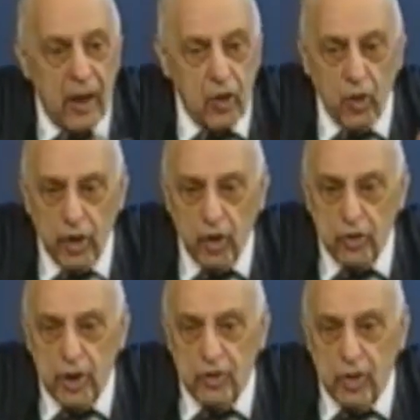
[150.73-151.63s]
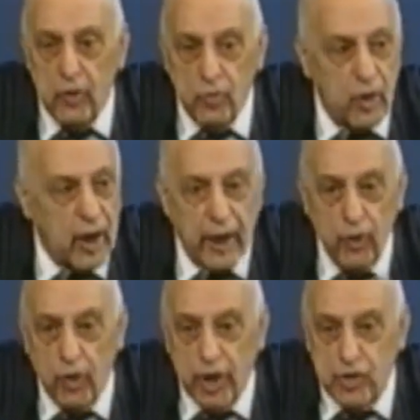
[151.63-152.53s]
Io ho detto è inutile che
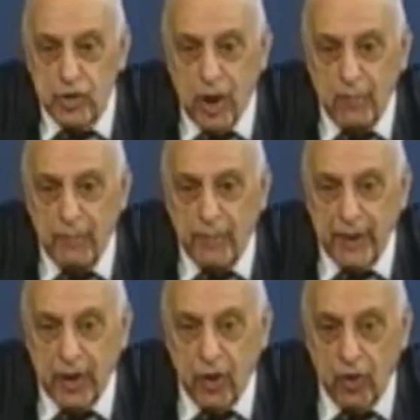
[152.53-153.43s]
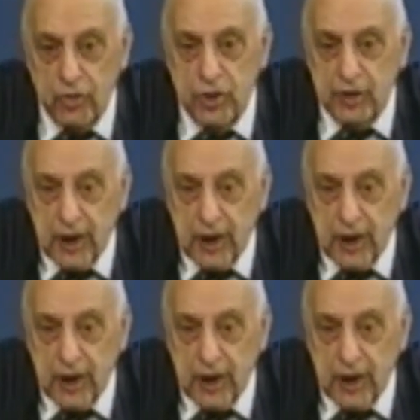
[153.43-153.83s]
noi recitiamo il Padre nostro,